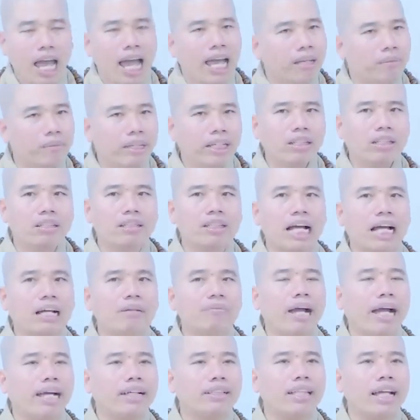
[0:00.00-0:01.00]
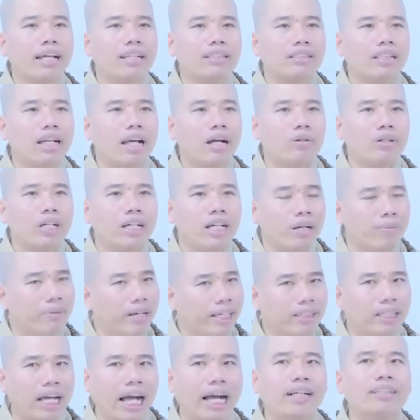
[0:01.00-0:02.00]
ai biết được ngã mạng ta làm sao đi góp
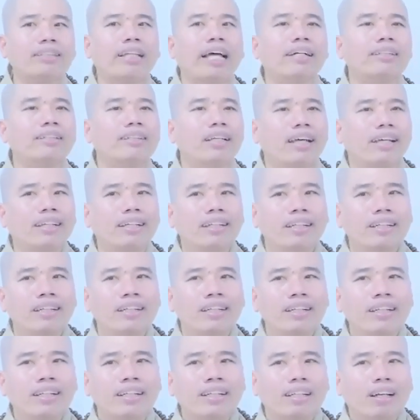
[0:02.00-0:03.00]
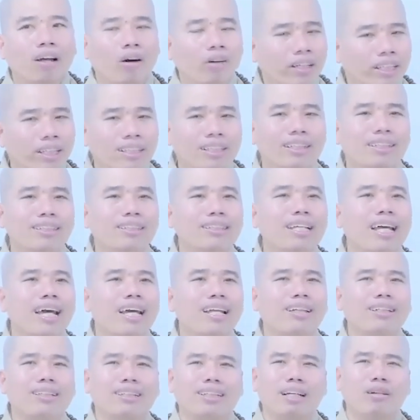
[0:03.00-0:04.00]
ý thẳng ta làm chi đối với người
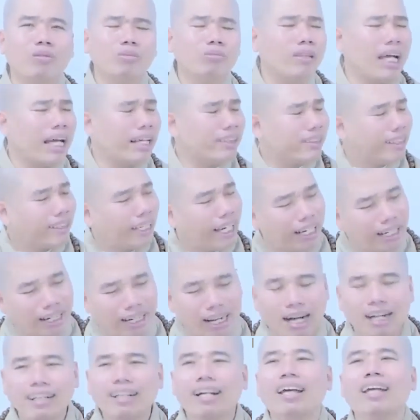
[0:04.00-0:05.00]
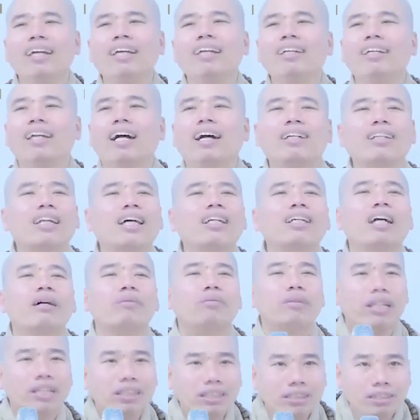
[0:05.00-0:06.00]
trên chúng ta chỉ cần gợi ý đừng nên
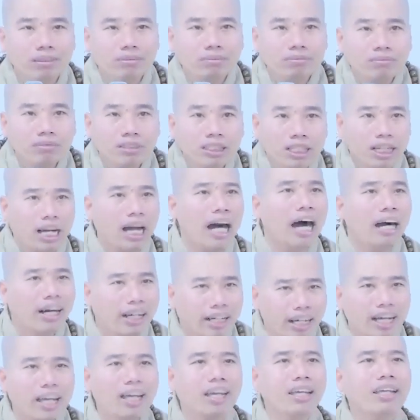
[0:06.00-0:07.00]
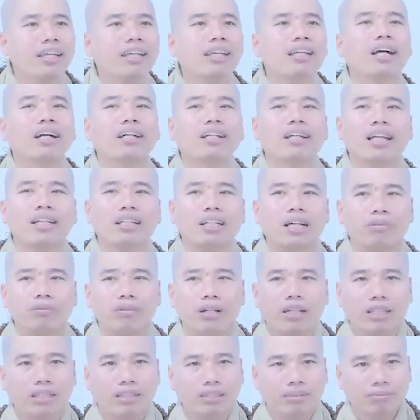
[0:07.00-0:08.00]
góp ý gợi ý đừng nên
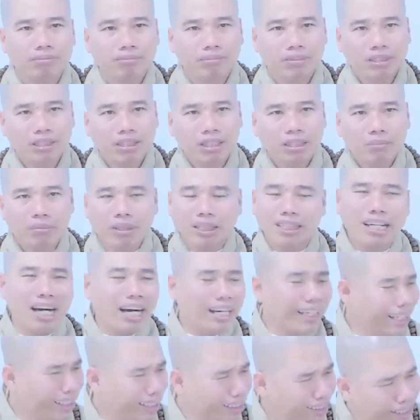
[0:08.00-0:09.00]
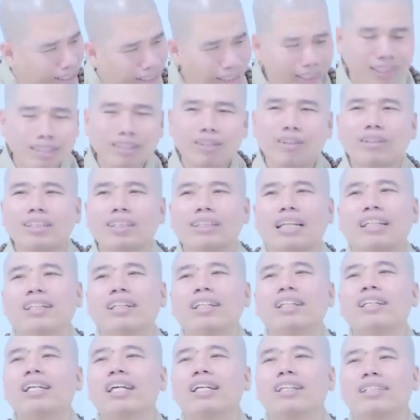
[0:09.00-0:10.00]
góp ý mình gợi ý nhẹ thôi người ta
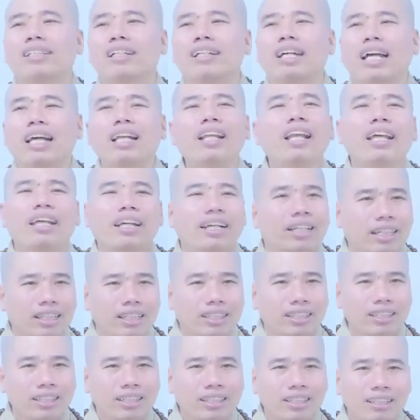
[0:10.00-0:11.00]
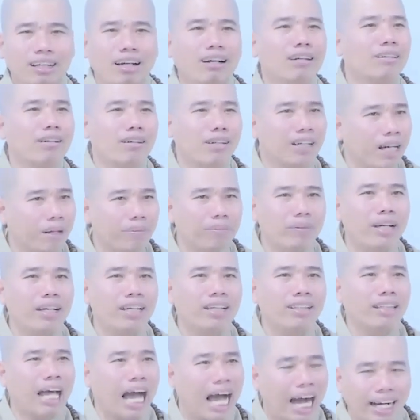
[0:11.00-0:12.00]
chỉ về suy nghĩ liền à đừng có góp
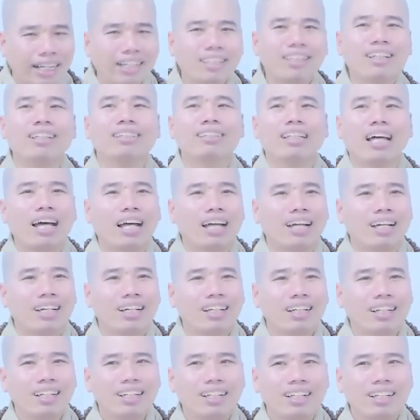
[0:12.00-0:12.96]
ý thẳng với người ta